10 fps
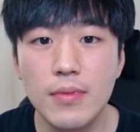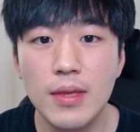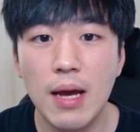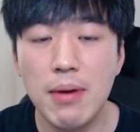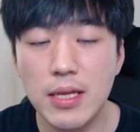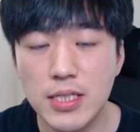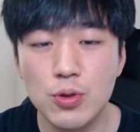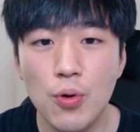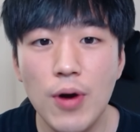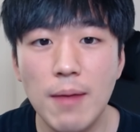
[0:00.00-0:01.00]
아마
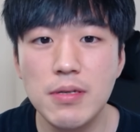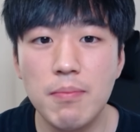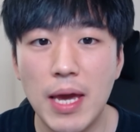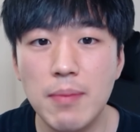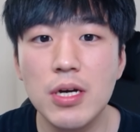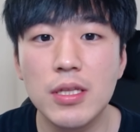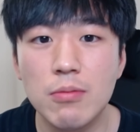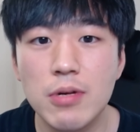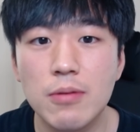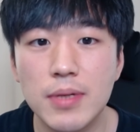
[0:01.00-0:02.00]
총 합치면 100명이
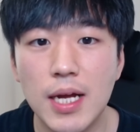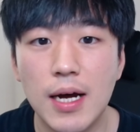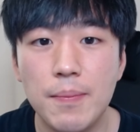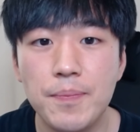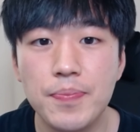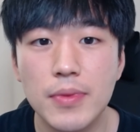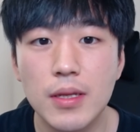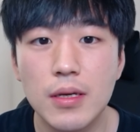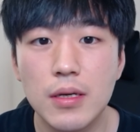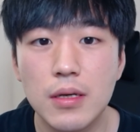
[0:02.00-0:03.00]
넘을 겁니다.
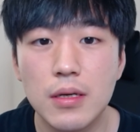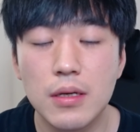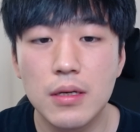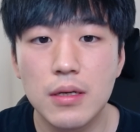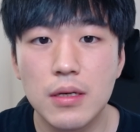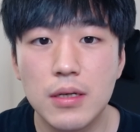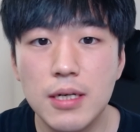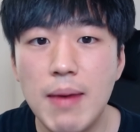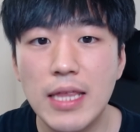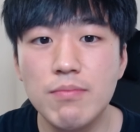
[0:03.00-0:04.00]
그
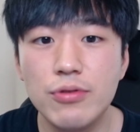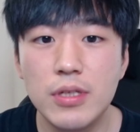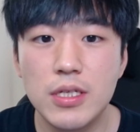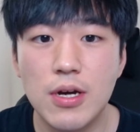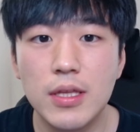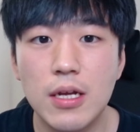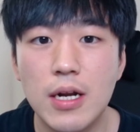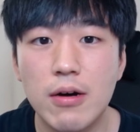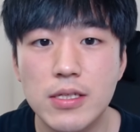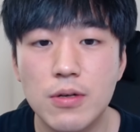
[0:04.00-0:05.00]
많은 분들이 저한테
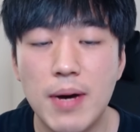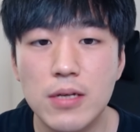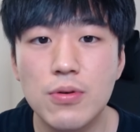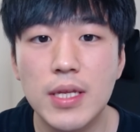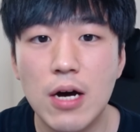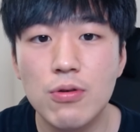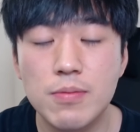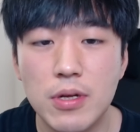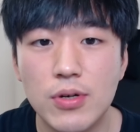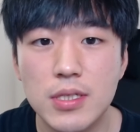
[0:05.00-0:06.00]
연락 와서 방송에 나오고
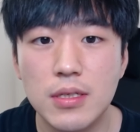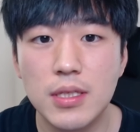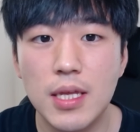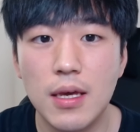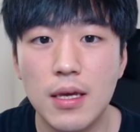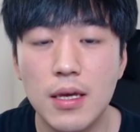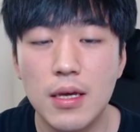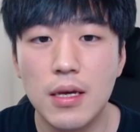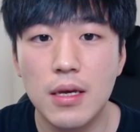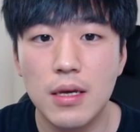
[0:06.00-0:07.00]
싶다고 하시는데
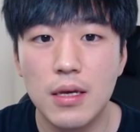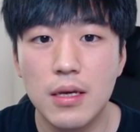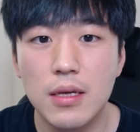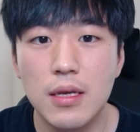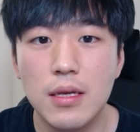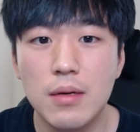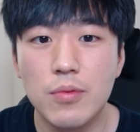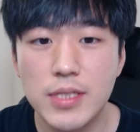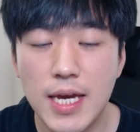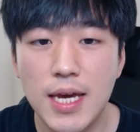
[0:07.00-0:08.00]

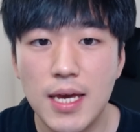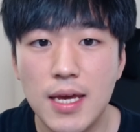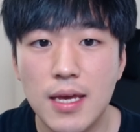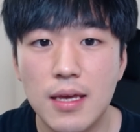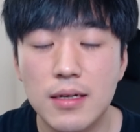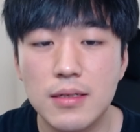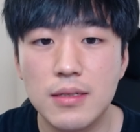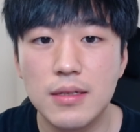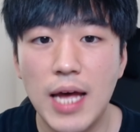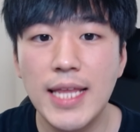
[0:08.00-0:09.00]

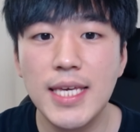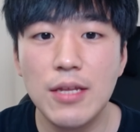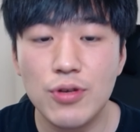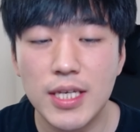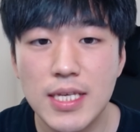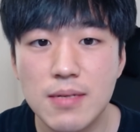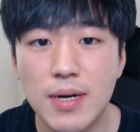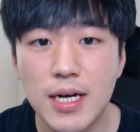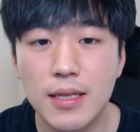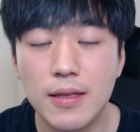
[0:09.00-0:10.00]
뭐제그 한계도
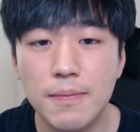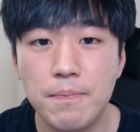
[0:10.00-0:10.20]
있겠지만